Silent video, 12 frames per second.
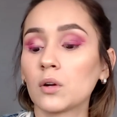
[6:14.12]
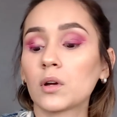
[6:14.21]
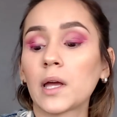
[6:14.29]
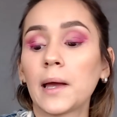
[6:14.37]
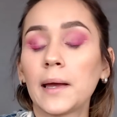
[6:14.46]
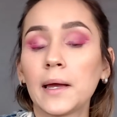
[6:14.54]

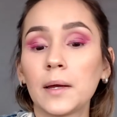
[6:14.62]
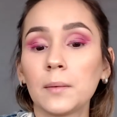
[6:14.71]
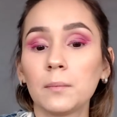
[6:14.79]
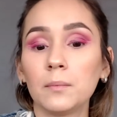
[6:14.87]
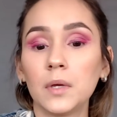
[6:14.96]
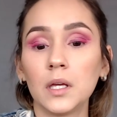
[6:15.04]
que
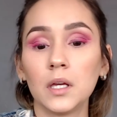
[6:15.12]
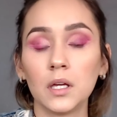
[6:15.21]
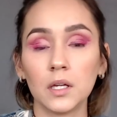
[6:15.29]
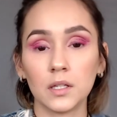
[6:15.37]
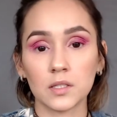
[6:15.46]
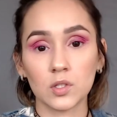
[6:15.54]
mi
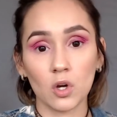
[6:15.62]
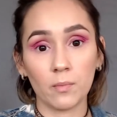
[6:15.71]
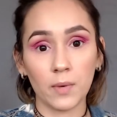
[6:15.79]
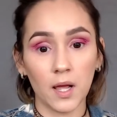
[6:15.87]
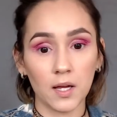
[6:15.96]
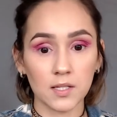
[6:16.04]

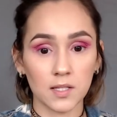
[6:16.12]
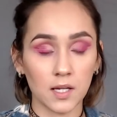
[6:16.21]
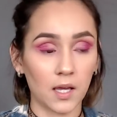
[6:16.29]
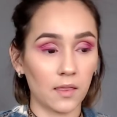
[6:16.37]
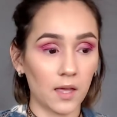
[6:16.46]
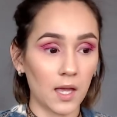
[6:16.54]
sombra se
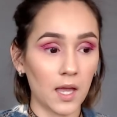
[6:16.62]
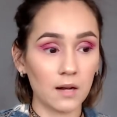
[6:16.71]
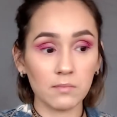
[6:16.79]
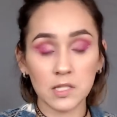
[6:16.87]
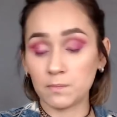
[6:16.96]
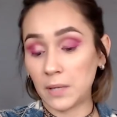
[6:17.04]
quede en mis
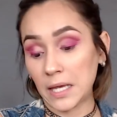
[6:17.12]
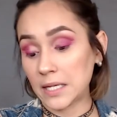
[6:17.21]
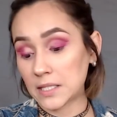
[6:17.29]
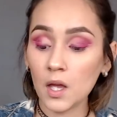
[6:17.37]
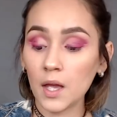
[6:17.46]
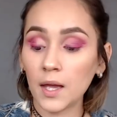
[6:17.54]
pliegues.